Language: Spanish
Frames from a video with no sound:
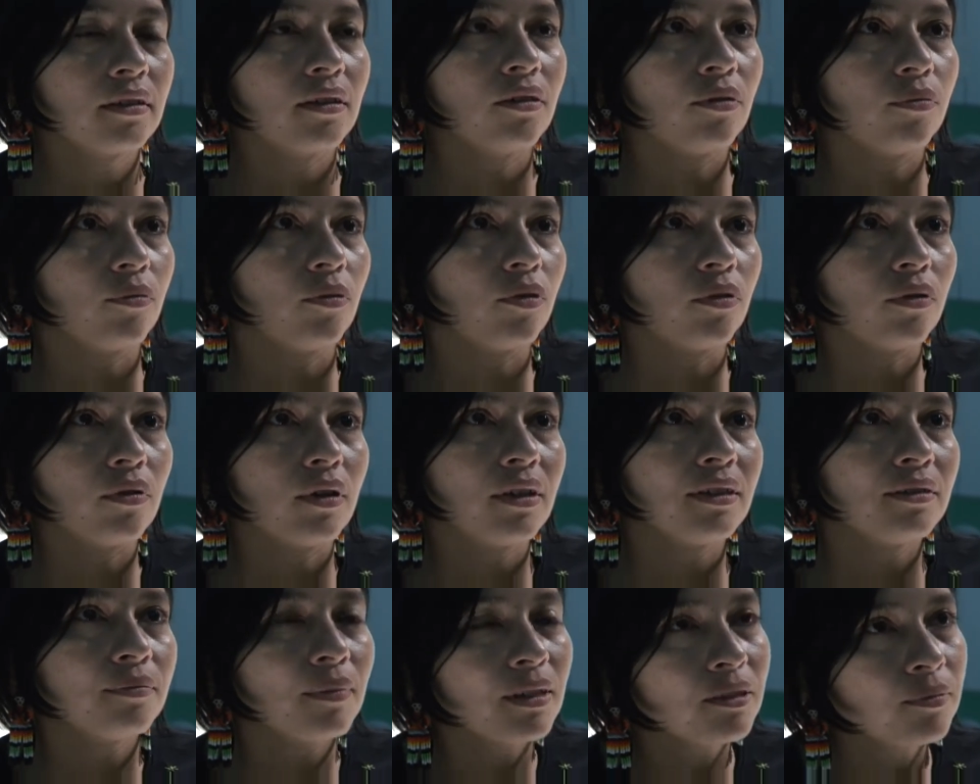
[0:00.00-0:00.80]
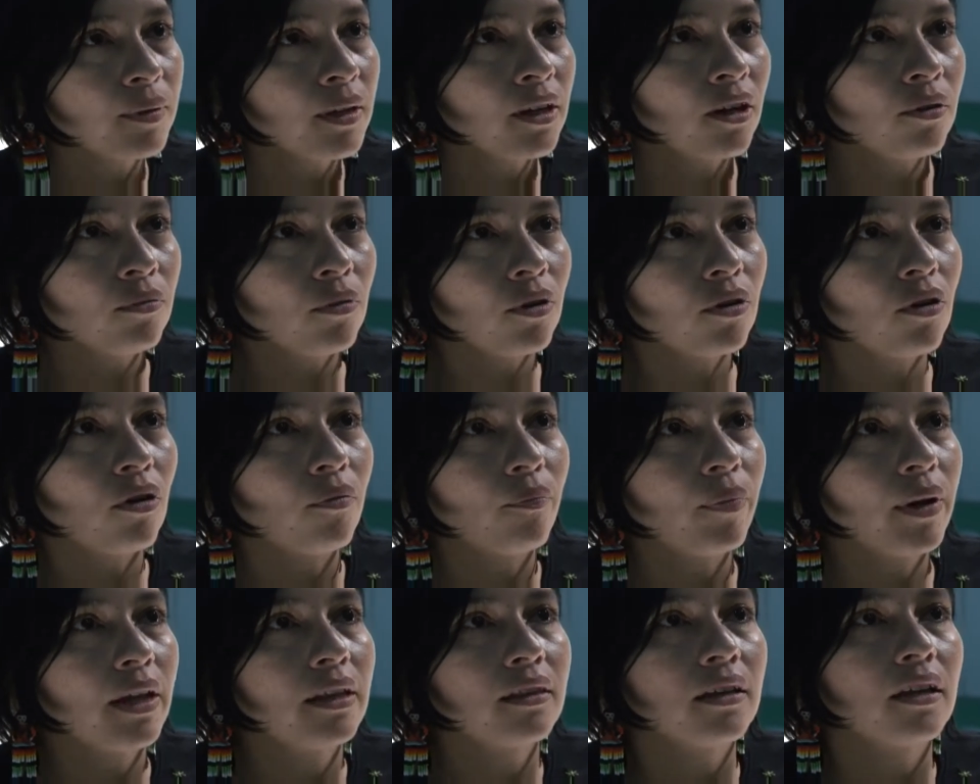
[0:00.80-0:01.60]
Como, es más bien como
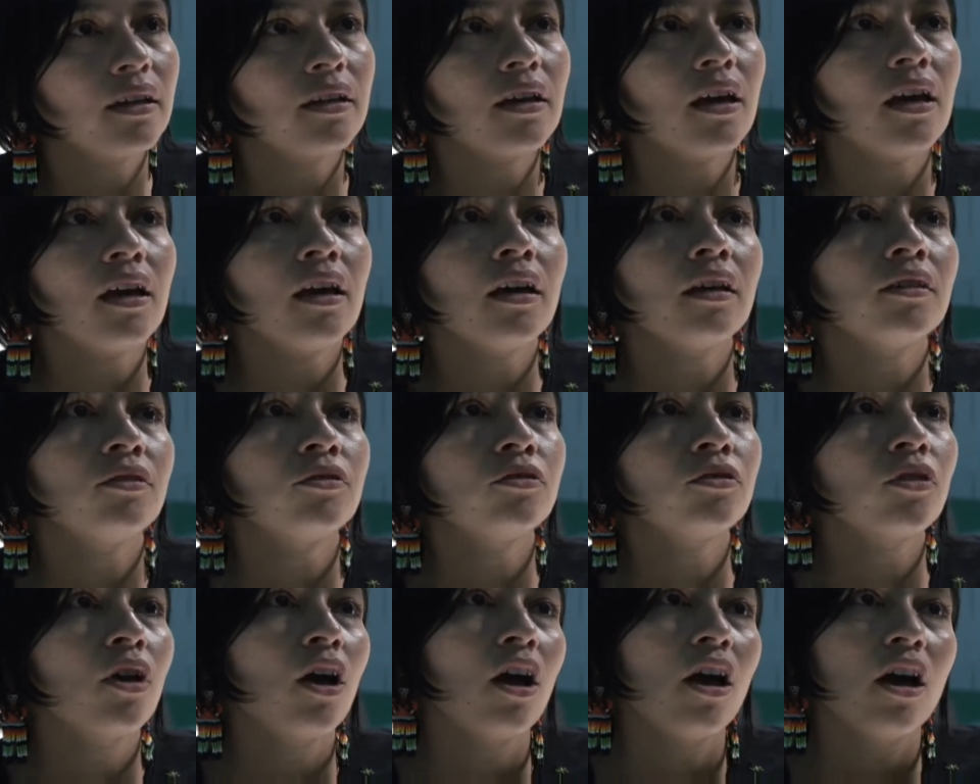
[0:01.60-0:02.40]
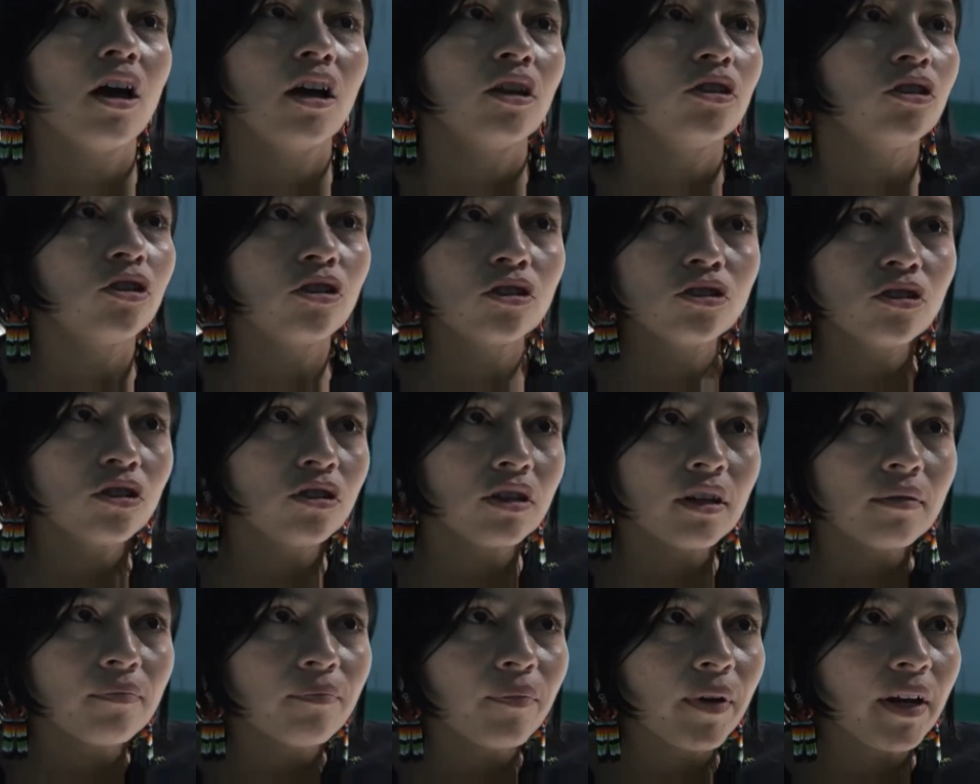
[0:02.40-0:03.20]
comprender que ellos no
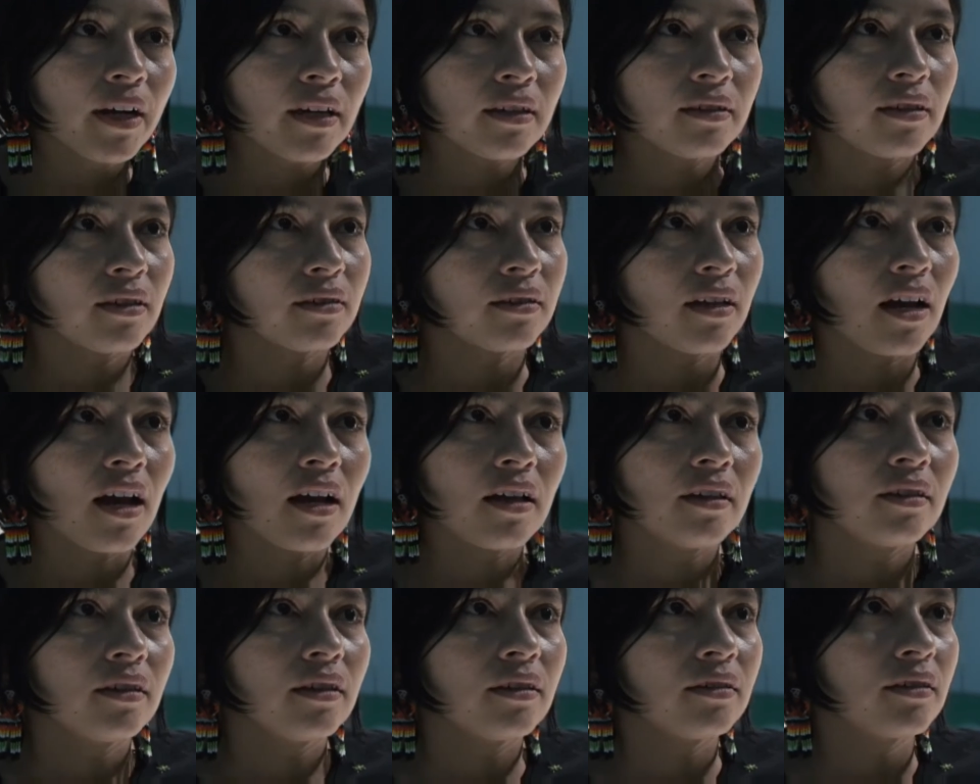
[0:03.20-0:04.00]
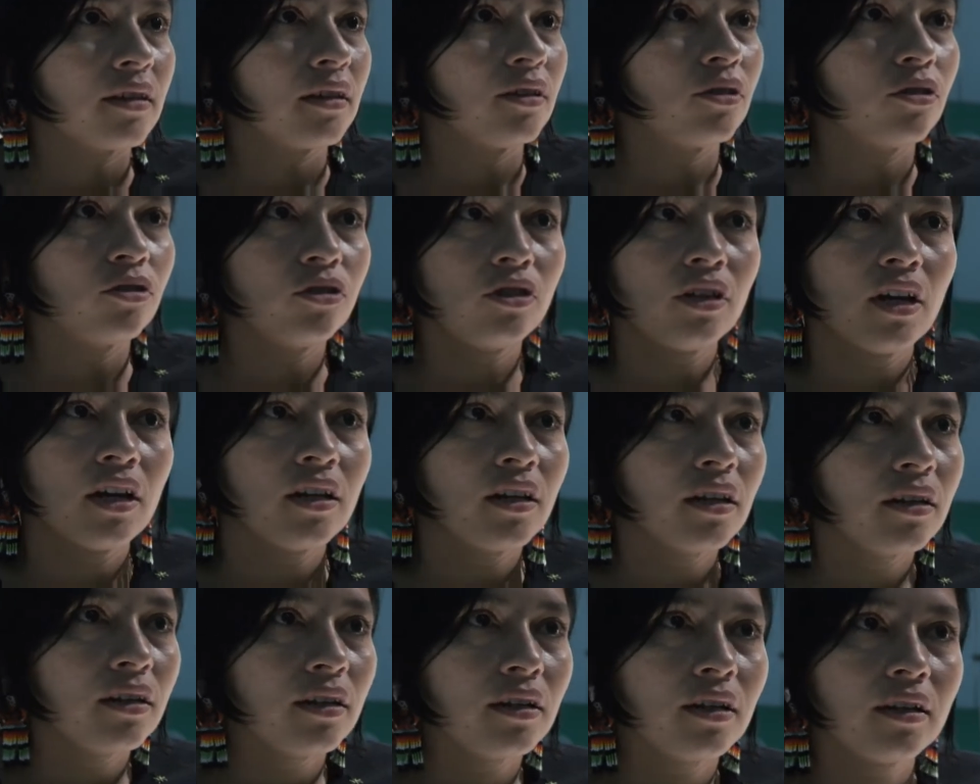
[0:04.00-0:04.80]
son empresas grandes, que no
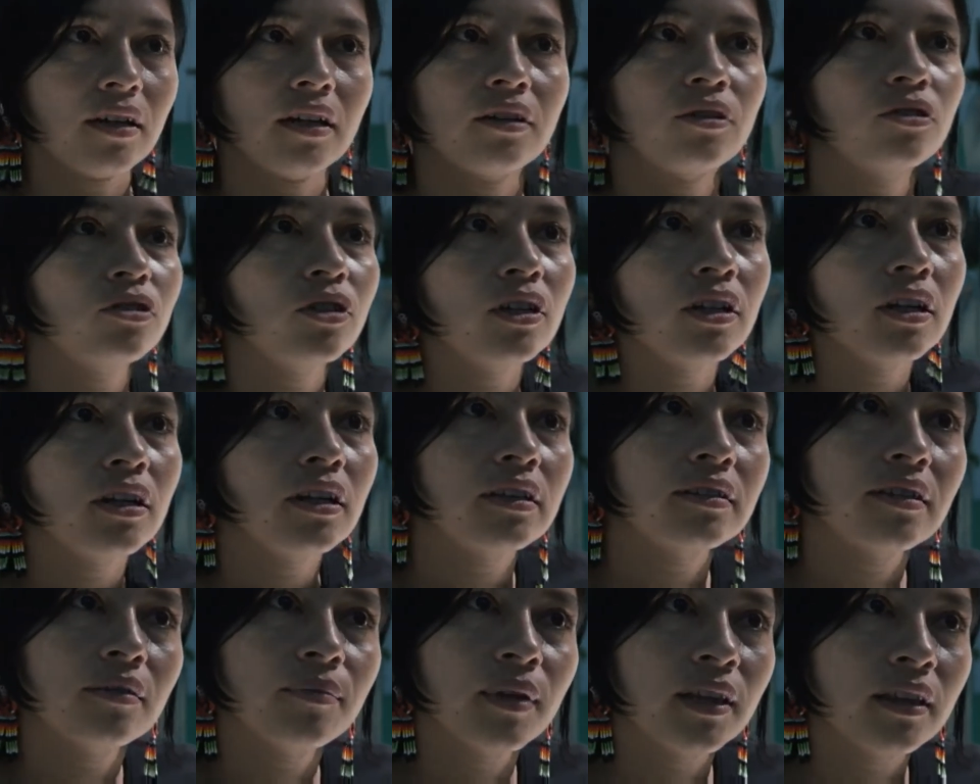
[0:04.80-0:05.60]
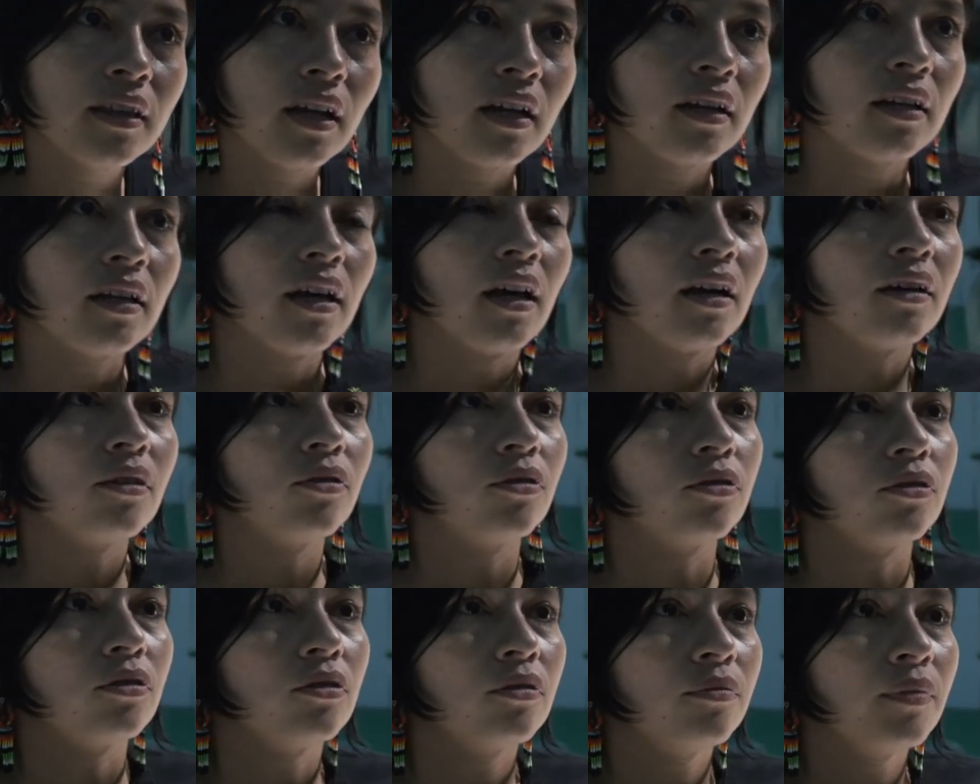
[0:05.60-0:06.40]
tienen, que no tienen esa mentalidad
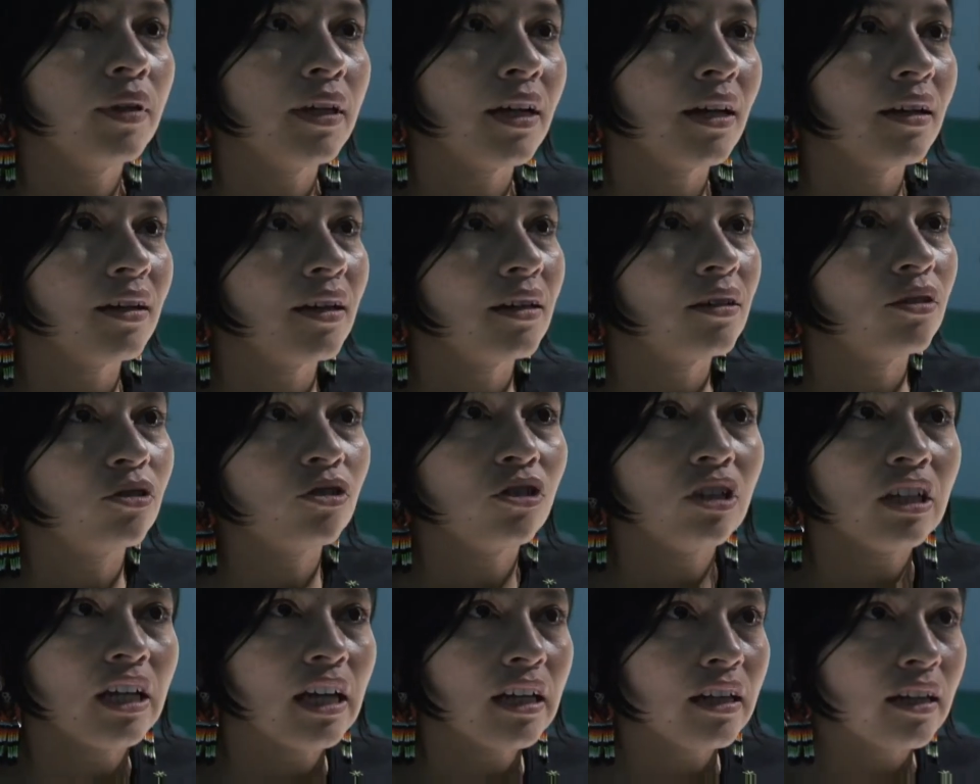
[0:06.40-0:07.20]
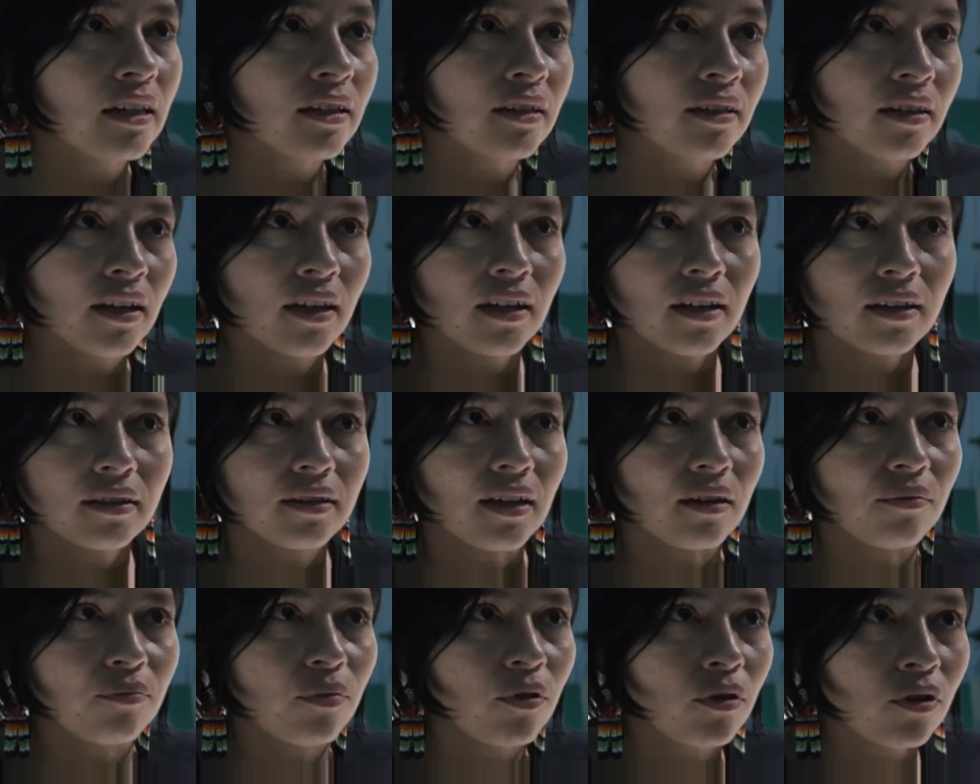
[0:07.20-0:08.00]
económica, que no tienen eh,
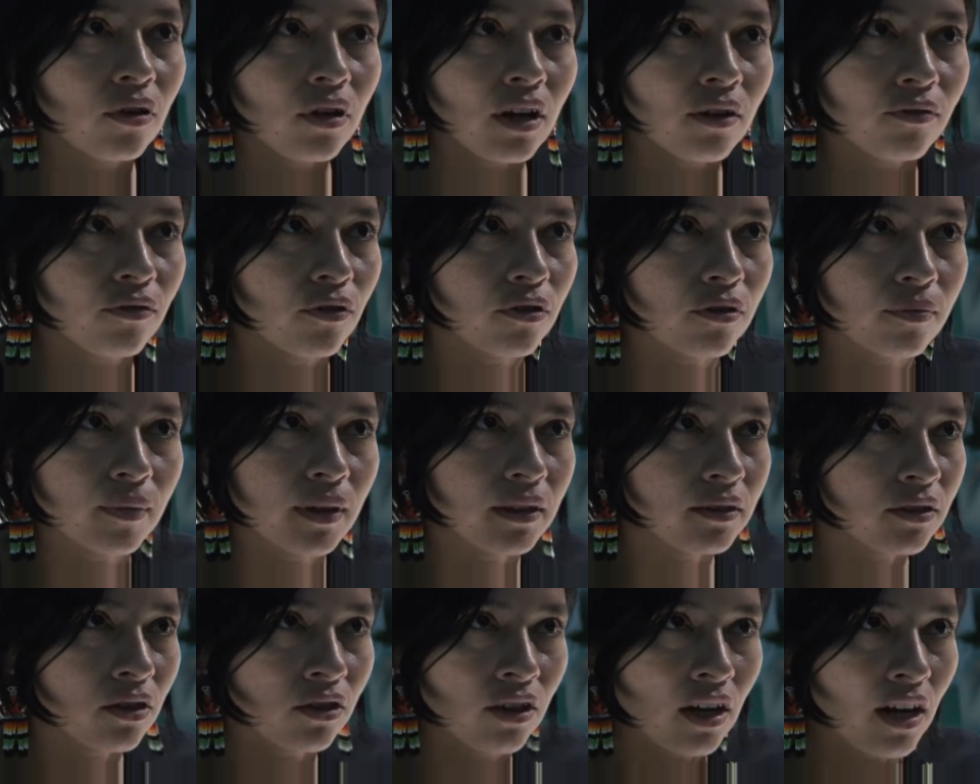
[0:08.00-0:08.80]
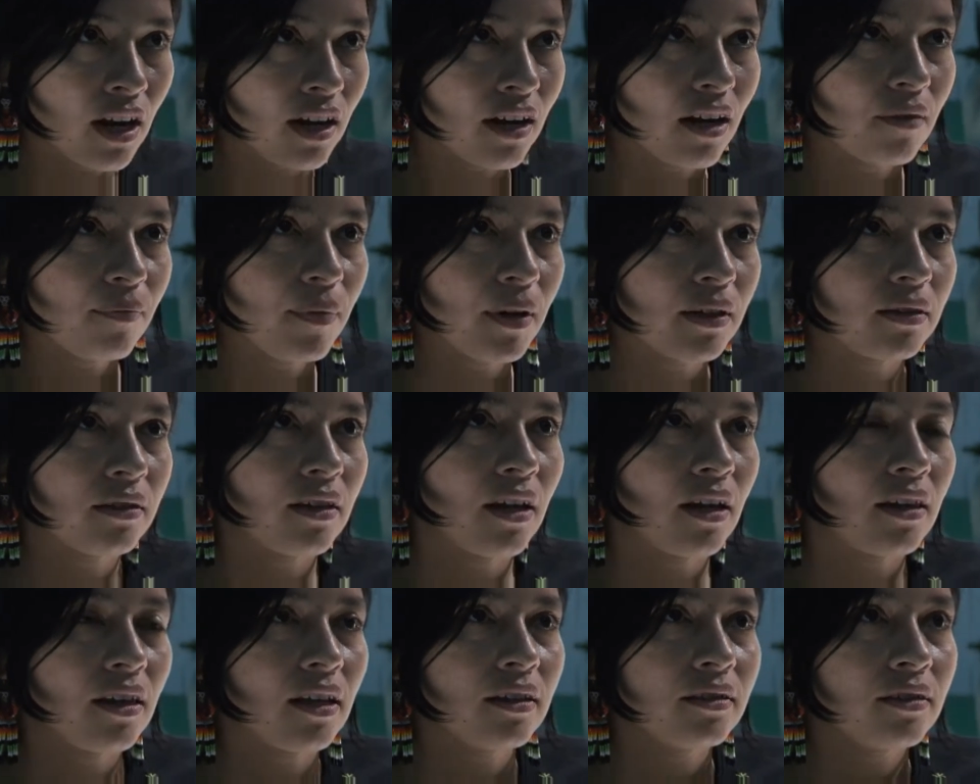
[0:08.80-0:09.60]
tampoco la formación y la
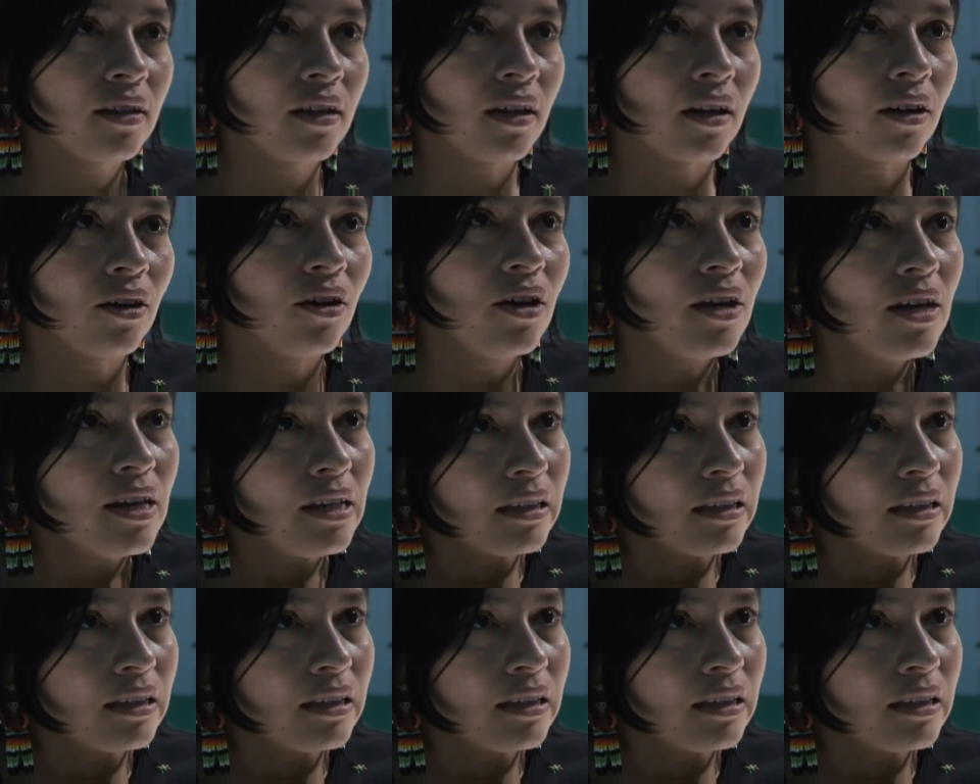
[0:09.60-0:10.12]
capacidad de hacerlo.